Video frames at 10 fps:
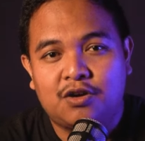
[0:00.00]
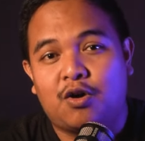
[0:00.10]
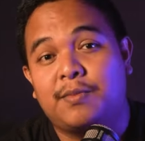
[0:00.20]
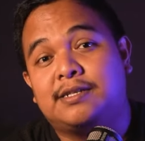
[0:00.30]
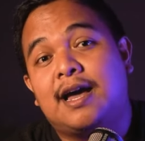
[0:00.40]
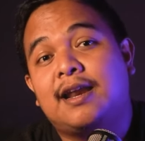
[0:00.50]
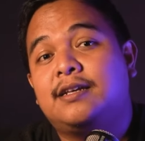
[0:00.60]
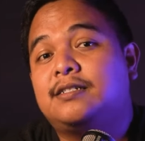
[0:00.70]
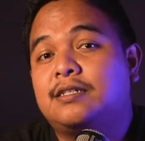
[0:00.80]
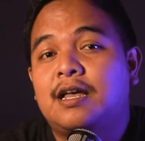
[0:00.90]

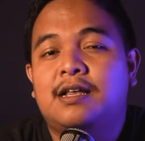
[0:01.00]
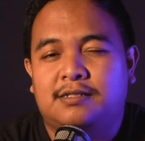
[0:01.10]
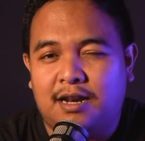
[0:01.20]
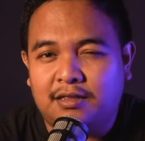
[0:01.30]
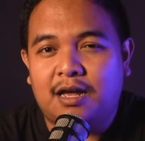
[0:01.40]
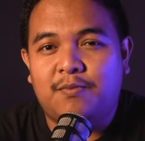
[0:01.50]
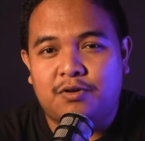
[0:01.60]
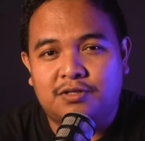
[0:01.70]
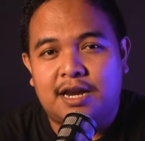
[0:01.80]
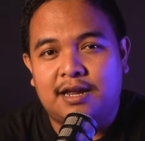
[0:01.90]
komisaris, serta
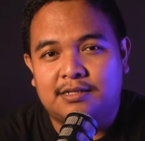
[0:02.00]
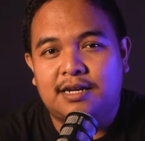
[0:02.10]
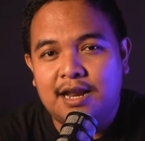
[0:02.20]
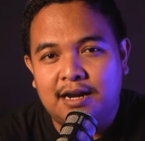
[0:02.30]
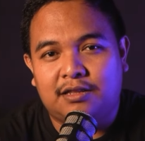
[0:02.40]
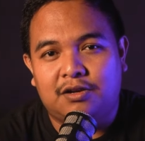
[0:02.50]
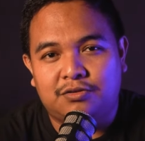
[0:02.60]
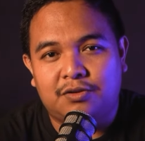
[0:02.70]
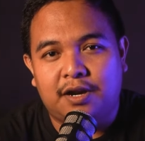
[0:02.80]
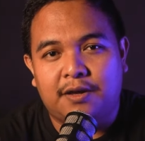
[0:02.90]
perusahaan yang sedang
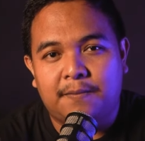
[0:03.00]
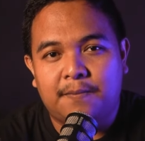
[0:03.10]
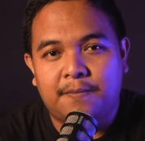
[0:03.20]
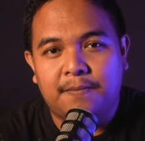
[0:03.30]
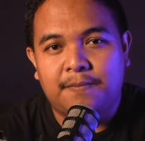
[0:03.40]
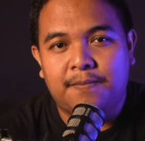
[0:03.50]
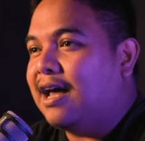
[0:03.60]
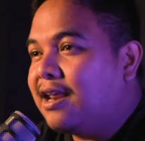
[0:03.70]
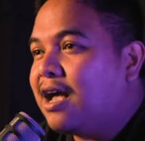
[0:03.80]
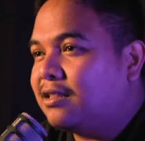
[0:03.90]
ditelusuri.
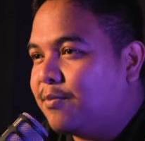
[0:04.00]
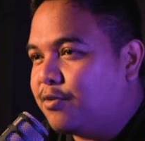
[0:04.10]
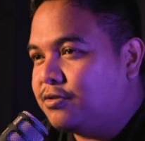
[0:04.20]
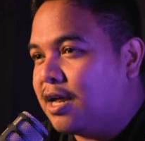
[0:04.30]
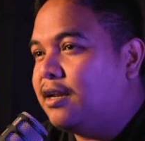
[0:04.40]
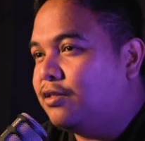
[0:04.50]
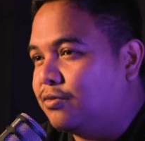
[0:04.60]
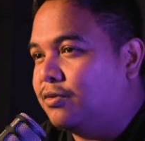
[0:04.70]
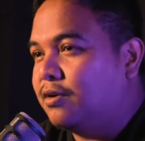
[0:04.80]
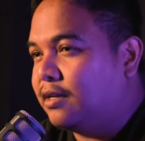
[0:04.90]
Dari akta perusahaan
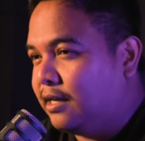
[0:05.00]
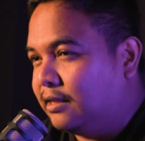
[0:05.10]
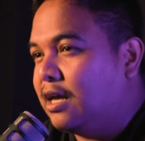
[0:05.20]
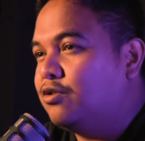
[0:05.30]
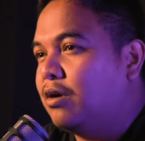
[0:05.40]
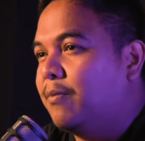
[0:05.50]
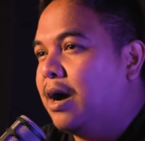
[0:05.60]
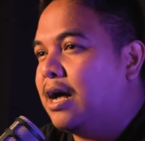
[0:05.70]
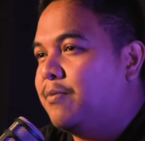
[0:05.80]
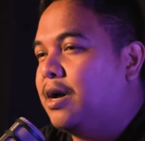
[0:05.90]
itu, kita juga
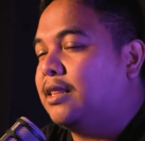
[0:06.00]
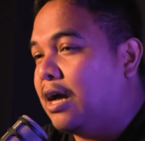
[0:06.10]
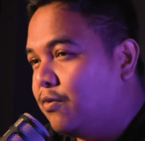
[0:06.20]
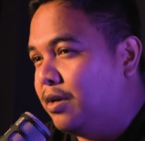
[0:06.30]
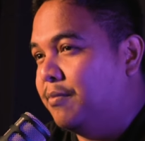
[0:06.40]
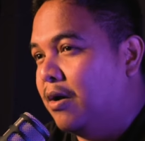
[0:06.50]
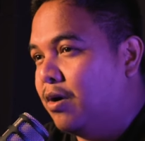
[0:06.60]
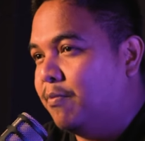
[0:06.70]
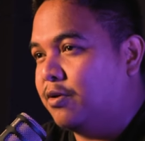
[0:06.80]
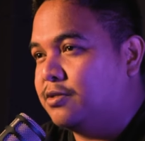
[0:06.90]
bakal mengetahui
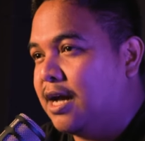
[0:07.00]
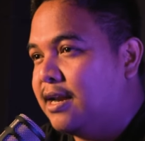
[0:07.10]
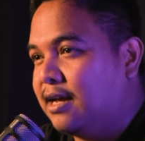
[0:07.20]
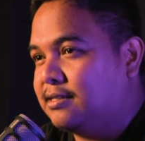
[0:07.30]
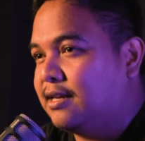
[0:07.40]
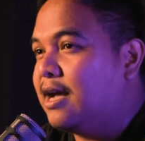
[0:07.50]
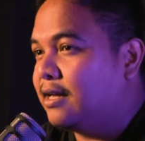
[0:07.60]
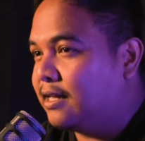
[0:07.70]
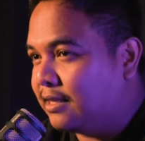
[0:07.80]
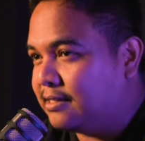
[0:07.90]
bahwa perusahaan yang
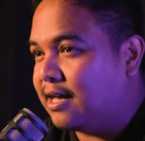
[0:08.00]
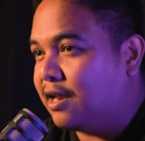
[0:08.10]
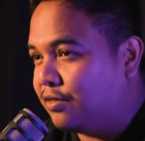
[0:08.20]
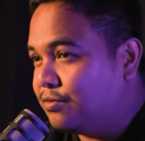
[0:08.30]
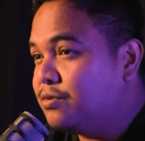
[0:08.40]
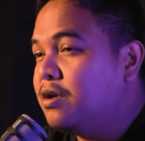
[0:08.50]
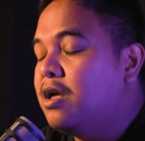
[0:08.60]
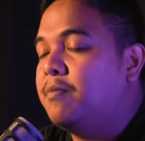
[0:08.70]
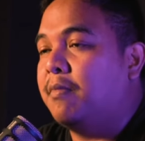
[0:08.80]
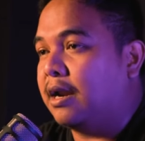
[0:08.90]
sedang kita cari itu
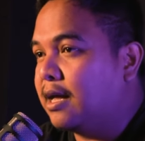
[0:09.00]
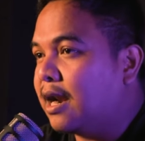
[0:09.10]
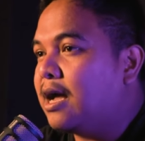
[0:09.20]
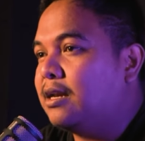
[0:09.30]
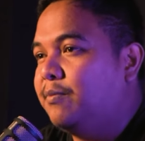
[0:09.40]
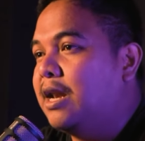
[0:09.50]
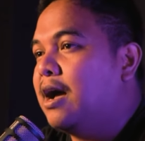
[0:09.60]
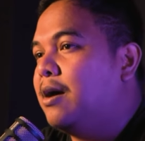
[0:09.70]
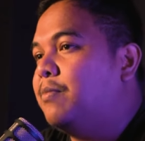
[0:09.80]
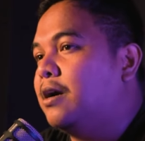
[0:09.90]
bergerak di
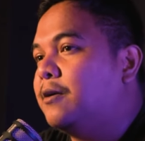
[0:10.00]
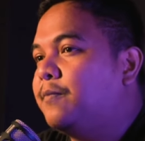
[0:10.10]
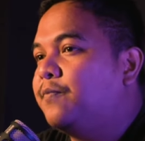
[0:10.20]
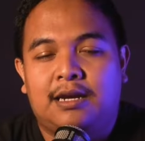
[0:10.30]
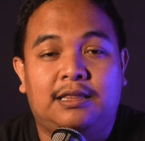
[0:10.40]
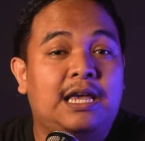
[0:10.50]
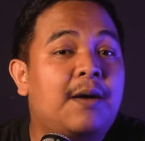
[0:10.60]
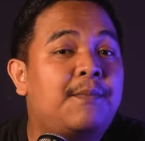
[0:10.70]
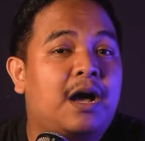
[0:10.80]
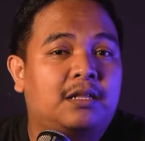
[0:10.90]
bidang apa. Di
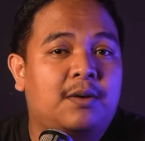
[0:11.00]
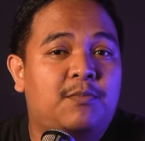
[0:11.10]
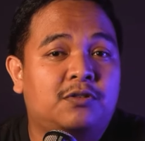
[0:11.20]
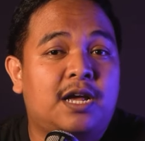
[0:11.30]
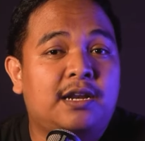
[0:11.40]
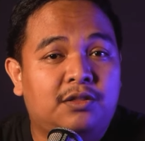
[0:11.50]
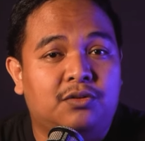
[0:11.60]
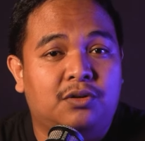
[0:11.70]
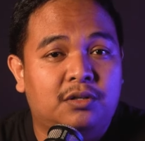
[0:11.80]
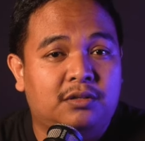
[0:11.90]
tiap akta perusahaan
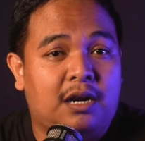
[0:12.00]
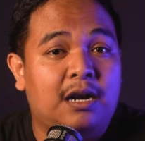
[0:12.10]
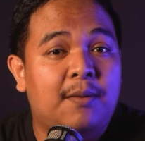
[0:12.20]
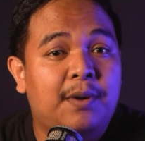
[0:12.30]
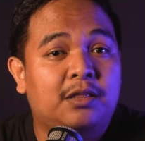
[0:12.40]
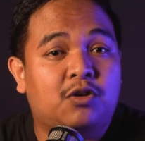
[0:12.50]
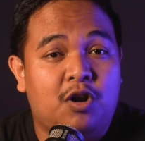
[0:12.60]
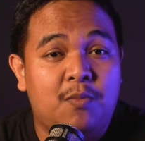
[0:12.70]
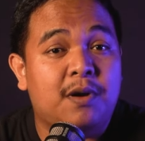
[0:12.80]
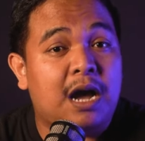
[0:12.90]
itu terdapat
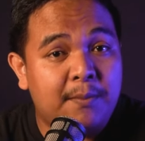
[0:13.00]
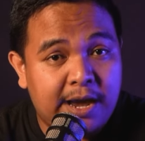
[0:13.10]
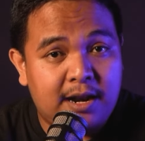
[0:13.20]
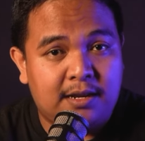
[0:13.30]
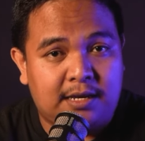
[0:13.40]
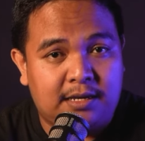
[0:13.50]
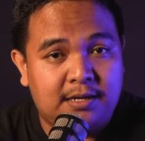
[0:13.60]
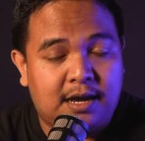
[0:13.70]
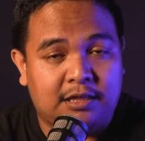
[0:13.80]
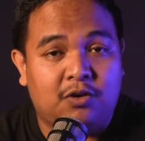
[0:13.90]
kolom KBLI
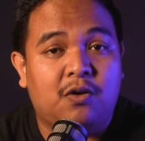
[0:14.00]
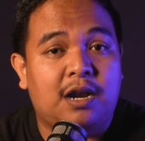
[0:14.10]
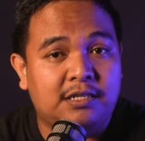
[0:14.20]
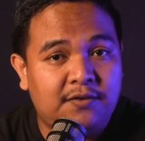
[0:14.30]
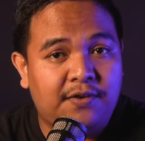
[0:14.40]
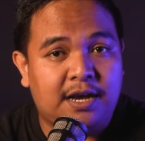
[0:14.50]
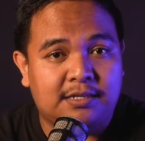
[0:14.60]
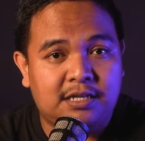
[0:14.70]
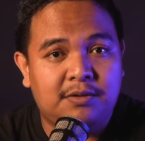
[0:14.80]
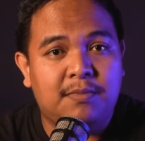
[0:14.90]
atau
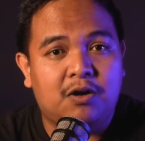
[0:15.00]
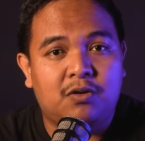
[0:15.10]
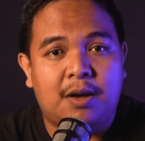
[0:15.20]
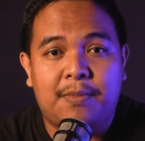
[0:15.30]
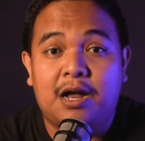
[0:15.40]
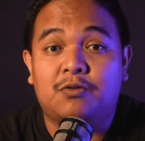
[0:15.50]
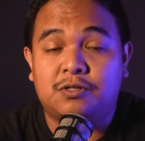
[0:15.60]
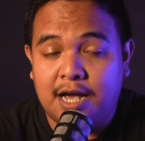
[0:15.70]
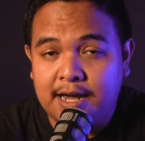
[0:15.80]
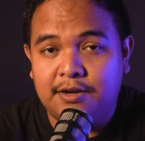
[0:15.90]
klasifikasi baku lapangan
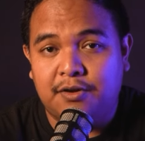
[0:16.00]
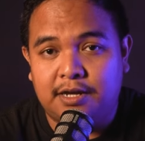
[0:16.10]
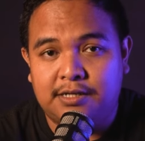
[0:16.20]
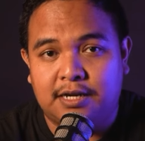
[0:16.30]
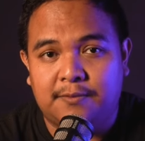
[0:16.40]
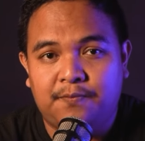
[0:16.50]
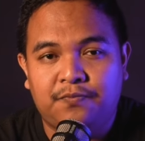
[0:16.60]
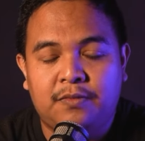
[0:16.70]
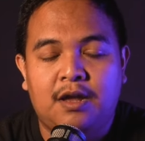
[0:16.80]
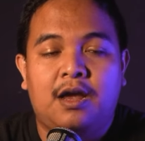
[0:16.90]
usaha Indonesia.
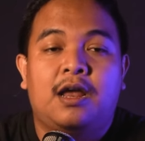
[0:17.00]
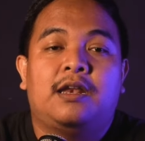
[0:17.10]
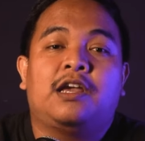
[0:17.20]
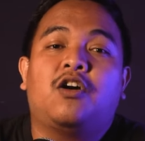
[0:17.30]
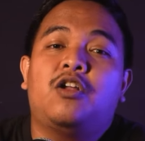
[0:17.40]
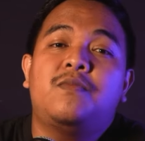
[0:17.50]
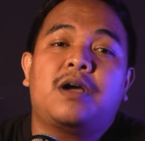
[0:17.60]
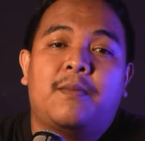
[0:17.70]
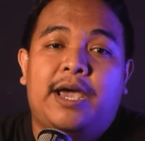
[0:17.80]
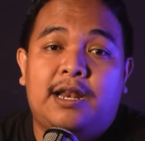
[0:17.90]
Di kolom
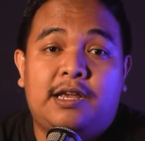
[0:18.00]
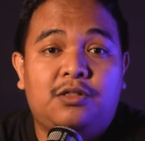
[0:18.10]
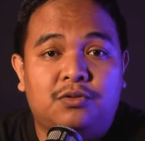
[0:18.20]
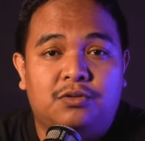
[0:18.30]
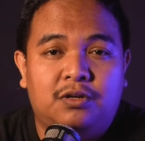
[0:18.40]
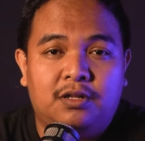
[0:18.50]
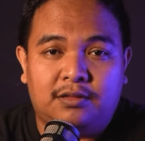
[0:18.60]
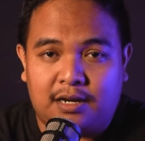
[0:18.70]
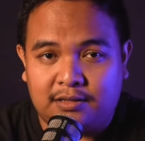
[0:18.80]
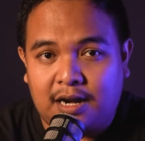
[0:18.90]
KBLI itu
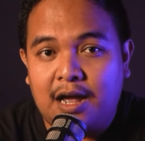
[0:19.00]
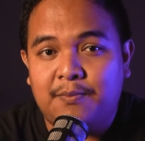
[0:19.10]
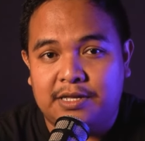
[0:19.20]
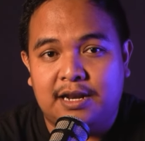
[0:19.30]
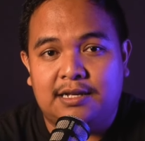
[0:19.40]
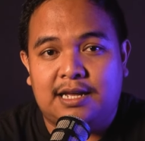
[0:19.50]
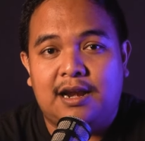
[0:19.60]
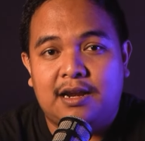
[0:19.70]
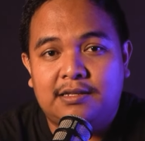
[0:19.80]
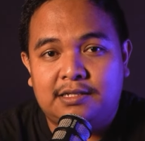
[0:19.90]
tertera
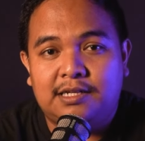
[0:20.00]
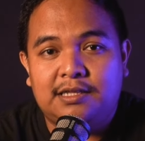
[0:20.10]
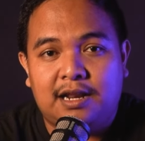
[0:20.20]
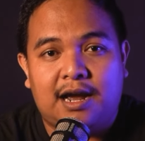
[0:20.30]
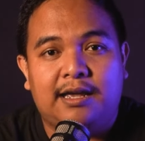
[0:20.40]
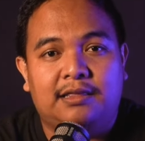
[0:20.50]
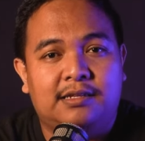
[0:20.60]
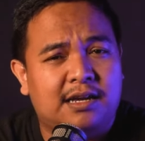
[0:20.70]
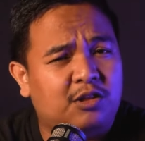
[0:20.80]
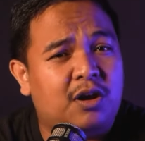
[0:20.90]
penjelasan rinci terkait di
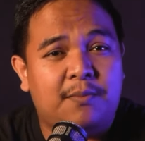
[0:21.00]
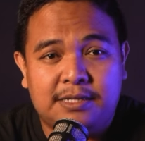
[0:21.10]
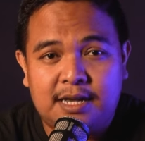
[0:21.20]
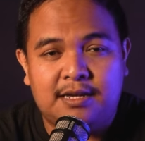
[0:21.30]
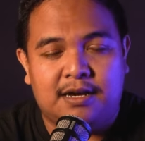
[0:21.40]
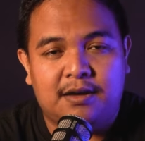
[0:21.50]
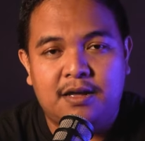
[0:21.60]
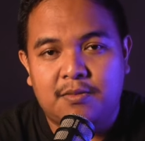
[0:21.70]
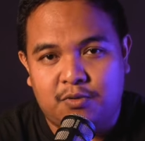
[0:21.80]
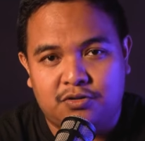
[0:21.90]
sektor apa saja
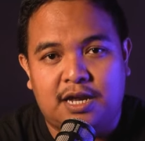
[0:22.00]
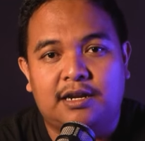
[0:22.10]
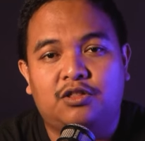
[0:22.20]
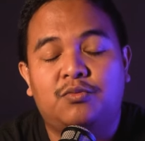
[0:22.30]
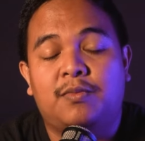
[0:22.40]
perusahaan itu